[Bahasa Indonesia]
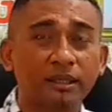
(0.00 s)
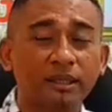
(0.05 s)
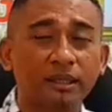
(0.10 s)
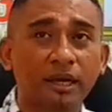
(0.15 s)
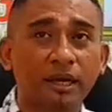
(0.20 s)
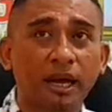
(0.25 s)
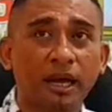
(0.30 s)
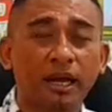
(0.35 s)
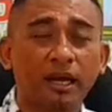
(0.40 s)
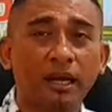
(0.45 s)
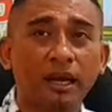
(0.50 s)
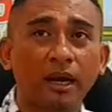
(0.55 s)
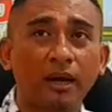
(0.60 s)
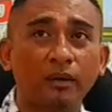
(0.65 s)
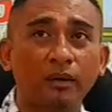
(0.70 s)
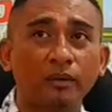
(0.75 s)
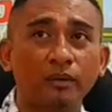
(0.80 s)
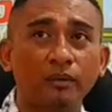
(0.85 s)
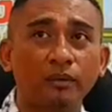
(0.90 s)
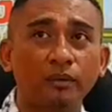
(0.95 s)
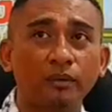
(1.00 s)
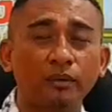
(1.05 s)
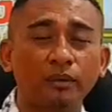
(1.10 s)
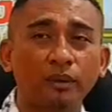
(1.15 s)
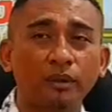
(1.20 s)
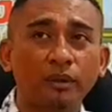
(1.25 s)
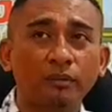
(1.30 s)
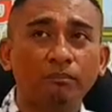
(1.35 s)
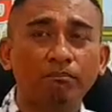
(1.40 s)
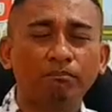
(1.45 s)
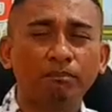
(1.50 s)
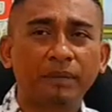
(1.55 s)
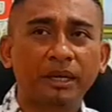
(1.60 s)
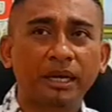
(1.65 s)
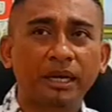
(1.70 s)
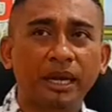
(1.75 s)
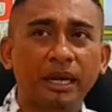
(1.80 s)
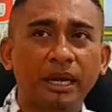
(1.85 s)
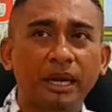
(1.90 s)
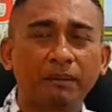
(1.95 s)
kalau
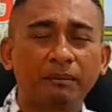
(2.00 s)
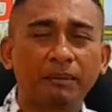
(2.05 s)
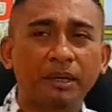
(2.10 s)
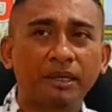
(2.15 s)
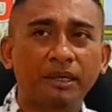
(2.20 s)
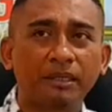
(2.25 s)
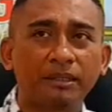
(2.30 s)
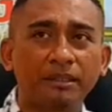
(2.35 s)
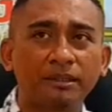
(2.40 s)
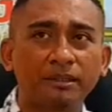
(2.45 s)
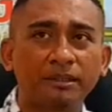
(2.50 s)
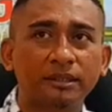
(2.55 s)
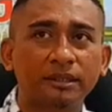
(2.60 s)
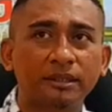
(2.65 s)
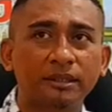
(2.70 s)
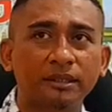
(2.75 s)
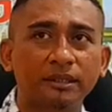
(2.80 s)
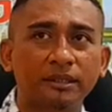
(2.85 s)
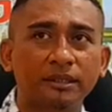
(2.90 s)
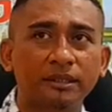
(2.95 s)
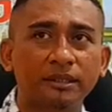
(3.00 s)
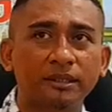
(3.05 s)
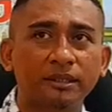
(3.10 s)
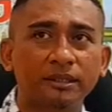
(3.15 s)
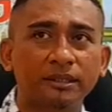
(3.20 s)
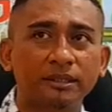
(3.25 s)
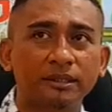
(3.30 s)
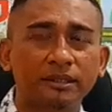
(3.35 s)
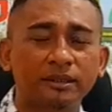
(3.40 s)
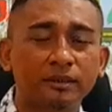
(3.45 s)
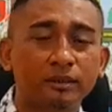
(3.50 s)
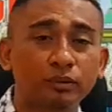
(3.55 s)
pengalaman uh,